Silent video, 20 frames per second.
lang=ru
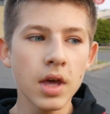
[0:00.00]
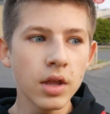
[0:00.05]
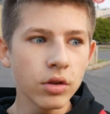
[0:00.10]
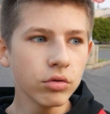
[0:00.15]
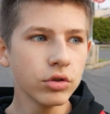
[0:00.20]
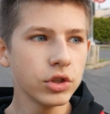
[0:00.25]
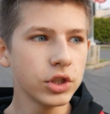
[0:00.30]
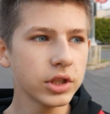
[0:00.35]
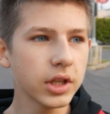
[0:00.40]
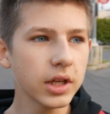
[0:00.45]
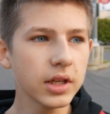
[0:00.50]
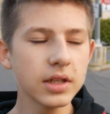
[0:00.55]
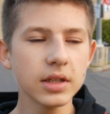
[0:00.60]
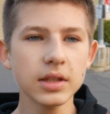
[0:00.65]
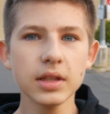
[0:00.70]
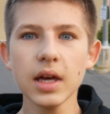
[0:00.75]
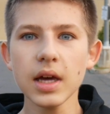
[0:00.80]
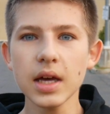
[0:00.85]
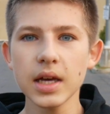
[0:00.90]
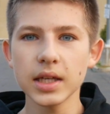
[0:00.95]
Ну, считайте,
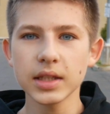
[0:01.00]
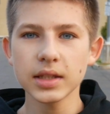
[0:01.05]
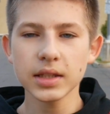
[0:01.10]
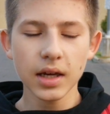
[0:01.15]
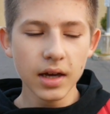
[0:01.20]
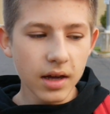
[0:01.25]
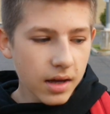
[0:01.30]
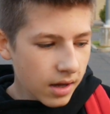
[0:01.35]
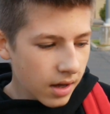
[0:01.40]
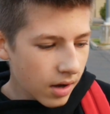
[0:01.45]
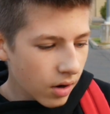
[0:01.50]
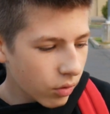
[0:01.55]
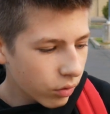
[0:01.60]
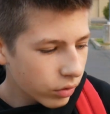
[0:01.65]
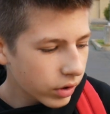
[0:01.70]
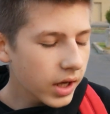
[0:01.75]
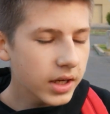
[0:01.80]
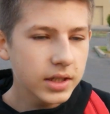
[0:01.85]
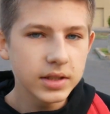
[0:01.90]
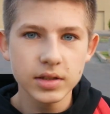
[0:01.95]
да, это у
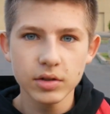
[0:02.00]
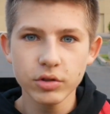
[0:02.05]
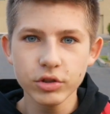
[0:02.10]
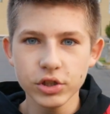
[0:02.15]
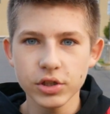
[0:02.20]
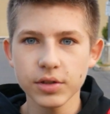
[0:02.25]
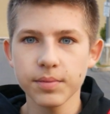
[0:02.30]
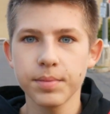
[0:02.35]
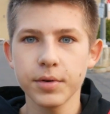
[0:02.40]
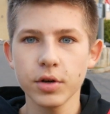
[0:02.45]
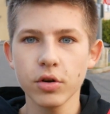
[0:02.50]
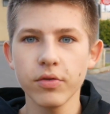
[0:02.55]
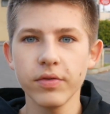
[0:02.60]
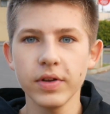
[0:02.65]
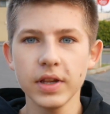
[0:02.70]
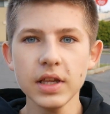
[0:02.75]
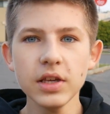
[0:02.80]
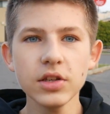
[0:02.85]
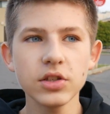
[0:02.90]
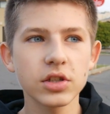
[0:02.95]
нас очень
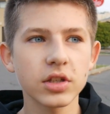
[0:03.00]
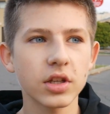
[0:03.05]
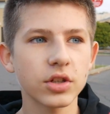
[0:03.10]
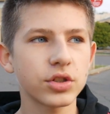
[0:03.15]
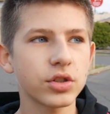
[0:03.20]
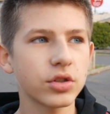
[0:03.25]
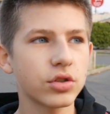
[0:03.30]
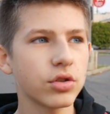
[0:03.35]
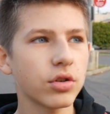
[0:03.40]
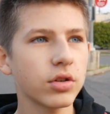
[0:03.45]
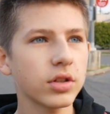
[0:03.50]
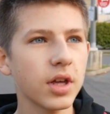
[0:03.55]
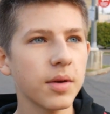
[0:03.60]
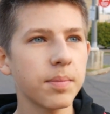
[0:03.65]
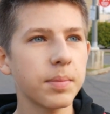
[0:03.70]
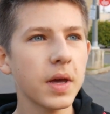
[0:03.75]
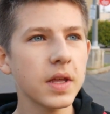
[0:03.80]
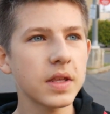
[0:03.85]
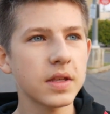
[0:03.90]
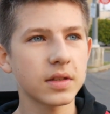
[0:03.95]
преувеличено, что Черная
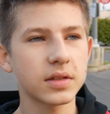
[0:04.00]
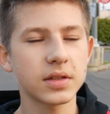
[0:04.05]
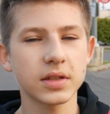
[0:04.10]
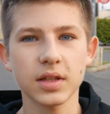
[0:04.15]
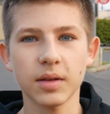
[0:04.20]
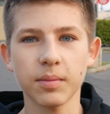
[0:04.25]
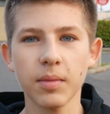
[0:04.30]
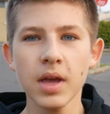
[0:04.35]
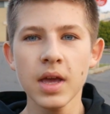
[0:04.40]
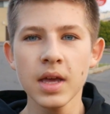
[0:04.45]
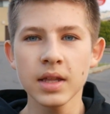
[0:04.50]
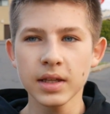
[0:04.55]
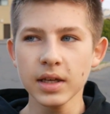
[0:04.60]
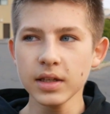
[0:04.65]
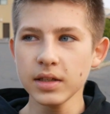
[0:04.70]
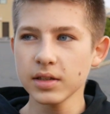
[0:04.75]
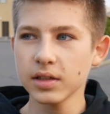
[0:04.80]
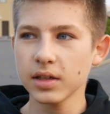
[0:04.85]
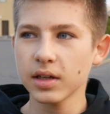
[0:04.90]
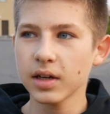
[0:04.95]
Пятница там,
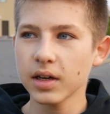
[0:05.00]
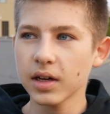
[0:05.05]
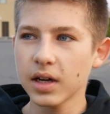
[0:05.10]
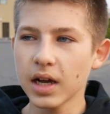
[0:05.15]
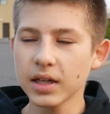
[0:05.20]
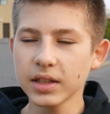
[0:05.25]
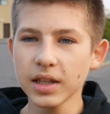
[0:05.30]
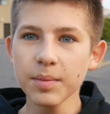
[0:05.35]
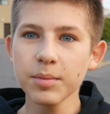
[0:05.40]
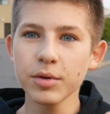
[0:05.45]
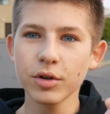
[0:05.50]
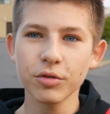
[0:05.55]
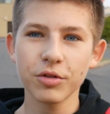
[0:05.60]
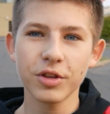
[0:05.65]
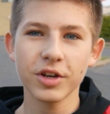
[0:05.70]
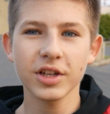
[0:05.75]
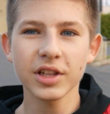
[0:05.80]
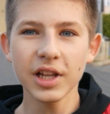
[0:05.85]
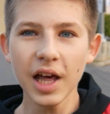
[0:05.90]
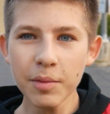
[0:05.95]
знаете, когда берут
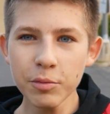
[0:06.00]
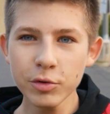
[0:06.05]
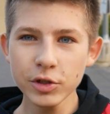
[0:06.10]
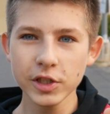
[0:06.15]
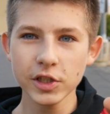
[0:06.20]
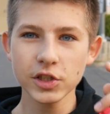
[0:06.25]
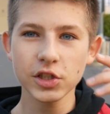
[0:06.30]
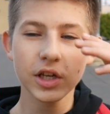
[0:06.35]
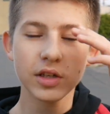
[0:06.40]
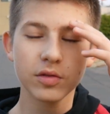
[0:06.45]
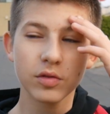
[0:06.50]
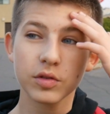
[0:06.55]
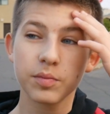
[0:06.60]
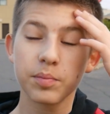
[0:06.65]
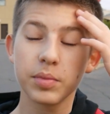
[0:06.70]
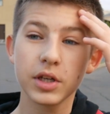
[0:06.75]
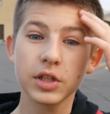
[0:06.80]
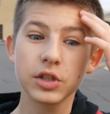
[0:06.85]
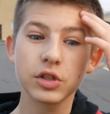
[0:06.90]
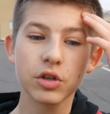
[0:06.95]
рекламу, сейчас вот
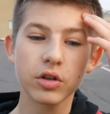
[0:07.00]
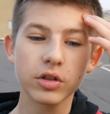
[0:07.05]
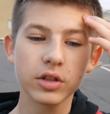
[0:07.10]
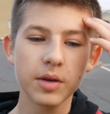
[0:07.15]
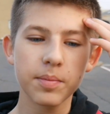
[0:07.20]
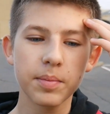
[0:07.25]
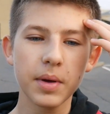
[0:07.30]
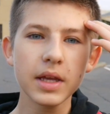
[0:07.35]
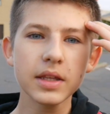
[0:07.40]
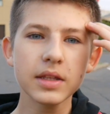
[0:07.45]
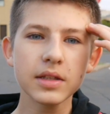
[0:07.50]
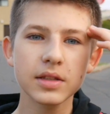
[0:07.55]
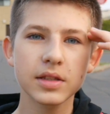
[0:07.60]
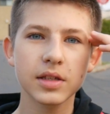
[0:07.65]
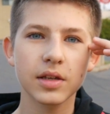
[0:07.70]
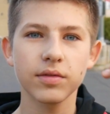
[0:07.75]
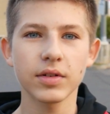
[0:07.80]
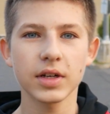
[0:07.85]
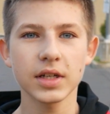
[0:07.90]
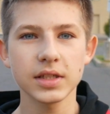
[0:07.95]
перед Черной
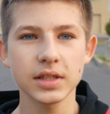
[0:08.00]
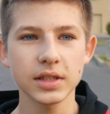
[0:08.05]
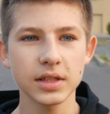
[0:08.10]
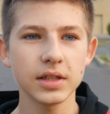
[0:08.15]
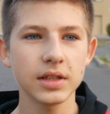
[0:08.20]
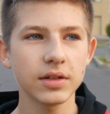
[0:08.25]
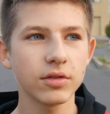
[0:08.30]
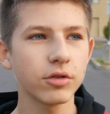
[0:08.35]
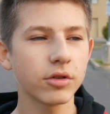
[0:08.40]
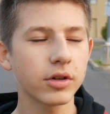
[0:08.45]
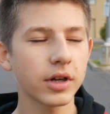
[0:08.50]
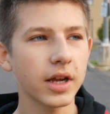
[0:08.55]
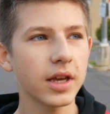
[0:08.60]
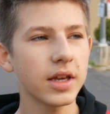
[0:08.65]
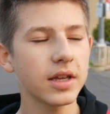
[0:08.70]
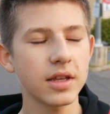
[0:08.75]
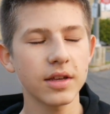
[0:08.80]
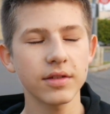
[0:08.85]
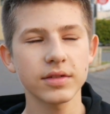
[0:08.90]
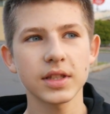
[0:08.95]
Пятницей в России, в
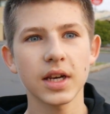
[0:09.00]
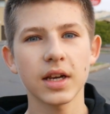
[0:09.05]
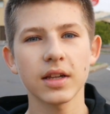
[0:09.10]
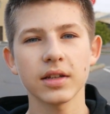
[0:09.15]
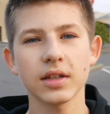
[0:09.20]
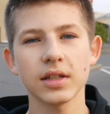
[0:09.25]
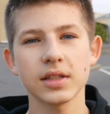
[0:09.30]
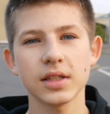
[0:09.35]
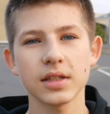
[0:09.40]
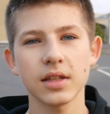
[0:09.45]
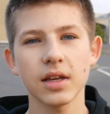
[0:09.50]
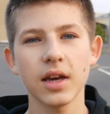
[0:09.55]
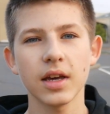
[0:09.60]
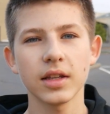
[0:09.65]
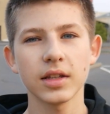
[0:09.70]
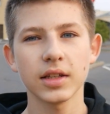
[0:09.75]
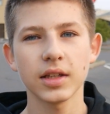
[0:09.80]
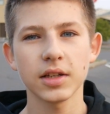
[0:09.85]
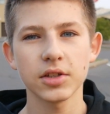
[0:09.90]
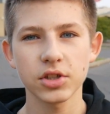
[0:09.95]
Украине и странах СНГ
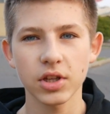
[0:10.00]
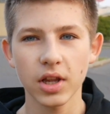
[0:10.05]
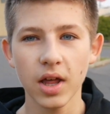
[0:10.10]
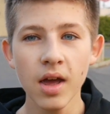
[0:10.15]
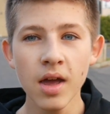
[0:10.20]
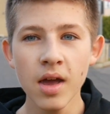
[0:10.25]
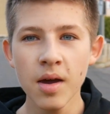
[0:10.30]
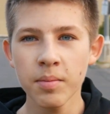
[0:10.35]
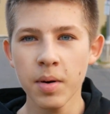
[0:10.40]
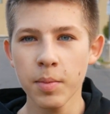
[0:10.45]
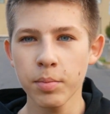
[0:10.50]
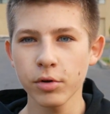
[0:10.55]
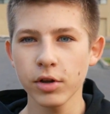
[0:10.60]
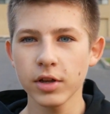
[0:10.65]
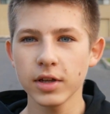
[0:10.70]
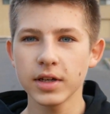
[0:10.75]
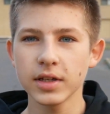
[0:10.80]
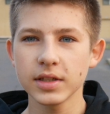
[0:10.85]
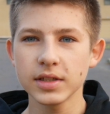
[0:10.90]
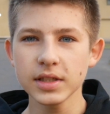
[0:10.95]
она начала
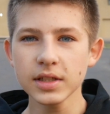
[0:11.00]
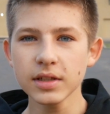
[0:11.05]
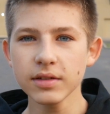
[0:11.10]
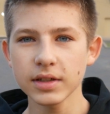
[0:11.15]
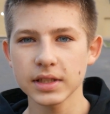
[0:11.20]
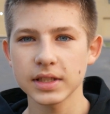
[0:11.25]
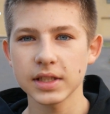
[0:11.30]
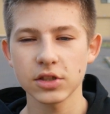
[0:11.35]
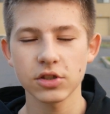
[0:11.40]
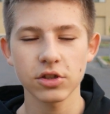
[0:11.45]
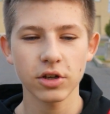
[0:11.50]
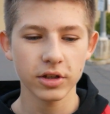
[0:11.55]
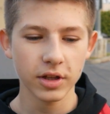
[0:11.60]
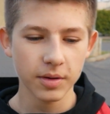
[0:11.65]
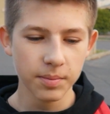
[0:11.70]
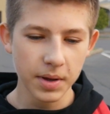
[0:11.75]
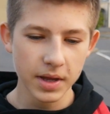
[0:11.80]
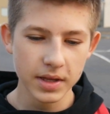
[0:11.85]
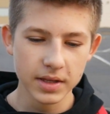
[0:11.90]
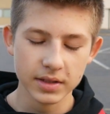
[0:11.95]
популяризироваться,
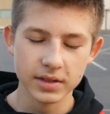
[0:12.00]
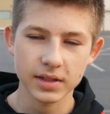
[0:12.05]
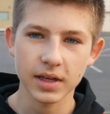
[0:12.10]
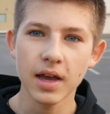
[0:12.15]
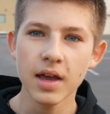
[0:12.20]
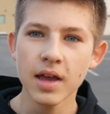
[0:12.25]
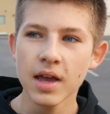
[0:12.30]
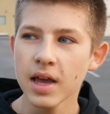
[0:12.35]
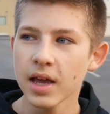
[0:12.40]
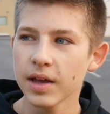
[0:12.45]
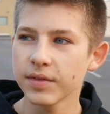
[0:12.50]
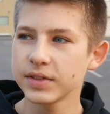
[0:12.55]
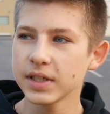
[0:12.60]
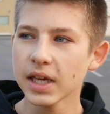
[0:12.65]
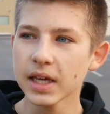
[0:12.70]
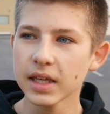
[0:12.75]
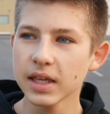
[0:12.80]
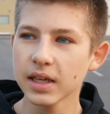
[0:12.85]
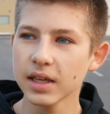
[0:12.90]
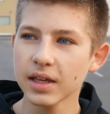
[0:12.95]
Черная Пятница,
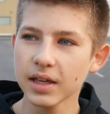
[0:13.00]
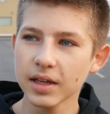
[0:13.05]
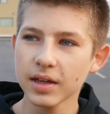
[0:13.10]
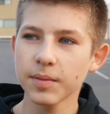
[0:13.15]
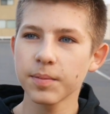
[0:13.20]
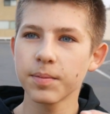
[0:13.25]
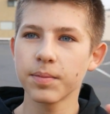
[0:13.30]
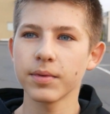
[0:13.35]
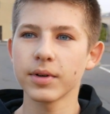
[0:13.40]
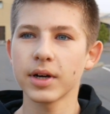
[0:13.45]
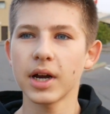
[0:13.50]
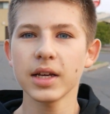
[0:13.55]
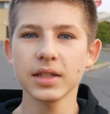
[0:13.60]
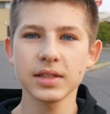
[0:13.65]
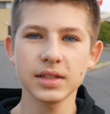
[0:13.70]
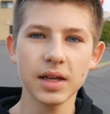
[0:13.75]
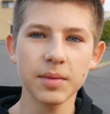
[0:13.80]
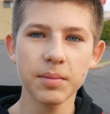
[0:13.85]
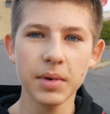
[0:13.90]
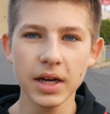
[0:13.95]
всякие
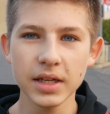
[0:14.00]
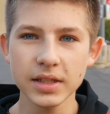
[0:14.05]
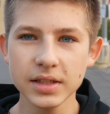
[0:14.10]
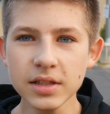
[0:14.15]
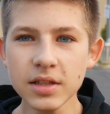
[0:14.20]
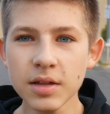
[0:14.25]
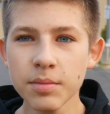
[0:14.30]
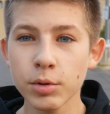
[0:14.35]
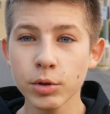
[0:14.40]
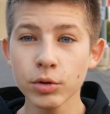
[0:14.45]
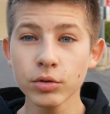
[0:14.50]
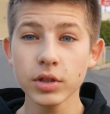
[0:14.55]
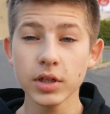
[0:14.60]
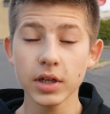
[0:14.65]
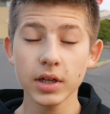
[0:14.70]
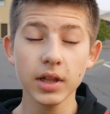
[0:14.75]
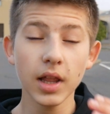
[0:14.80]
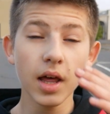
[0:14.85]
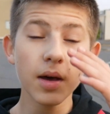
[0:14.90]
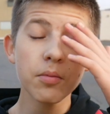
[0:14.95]
разные магазины берут
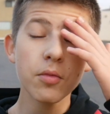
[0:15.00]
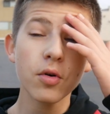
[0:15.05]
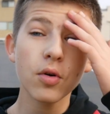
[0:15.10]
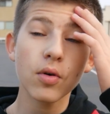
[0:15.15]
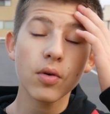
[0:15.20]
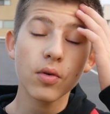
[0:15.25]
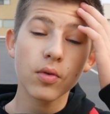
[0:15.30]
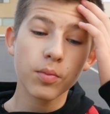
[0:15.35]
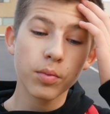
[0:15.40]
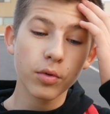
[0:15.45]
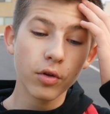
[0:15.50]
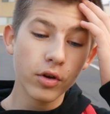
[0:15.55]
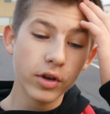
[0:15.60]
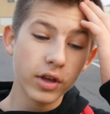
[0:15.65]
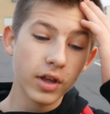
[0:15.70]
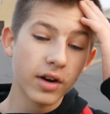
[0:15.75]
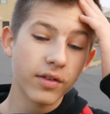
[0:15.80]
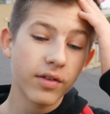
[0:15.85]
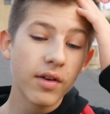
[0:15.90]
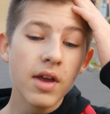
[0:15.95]
рекламу у
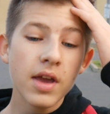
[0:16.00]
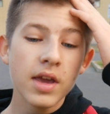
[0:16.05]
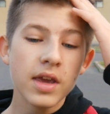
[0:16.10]
блогеров.